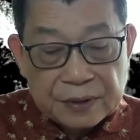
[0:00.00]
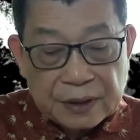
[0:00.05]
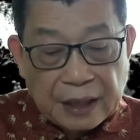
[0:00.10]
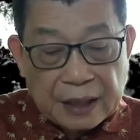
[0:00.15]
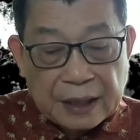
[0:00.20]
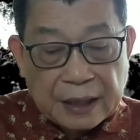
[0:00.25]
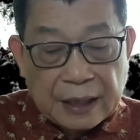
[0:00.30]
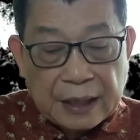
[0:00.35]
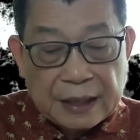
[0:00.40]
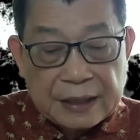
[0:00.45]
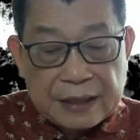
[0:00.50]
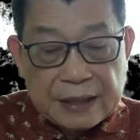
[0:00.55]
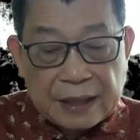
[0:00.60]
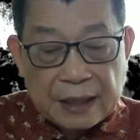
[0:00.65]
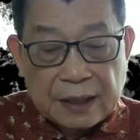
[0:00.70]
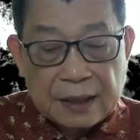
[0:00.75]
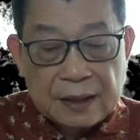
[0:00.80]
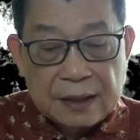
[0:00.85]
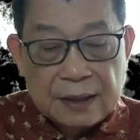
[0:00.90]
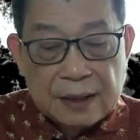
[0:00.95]
看来来
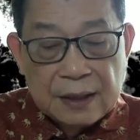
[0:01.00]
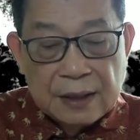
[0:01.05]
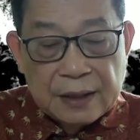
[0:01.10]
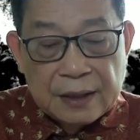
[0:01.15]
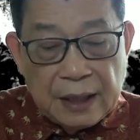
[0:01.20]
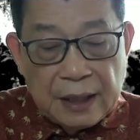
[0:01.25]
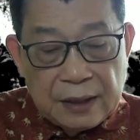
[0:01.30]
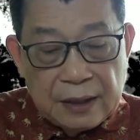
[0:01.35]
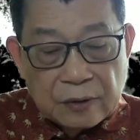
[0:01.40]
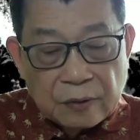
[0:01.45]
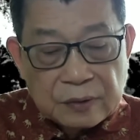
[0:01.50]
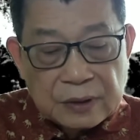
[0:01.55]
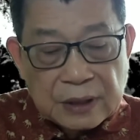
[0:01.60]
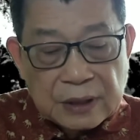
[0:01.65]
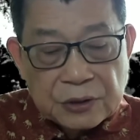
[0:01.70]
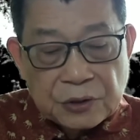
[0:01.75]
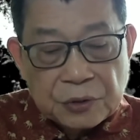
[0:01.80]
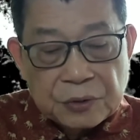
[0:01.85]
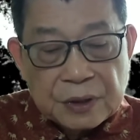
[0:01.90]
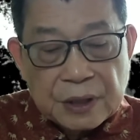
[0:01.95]
讲，内容将出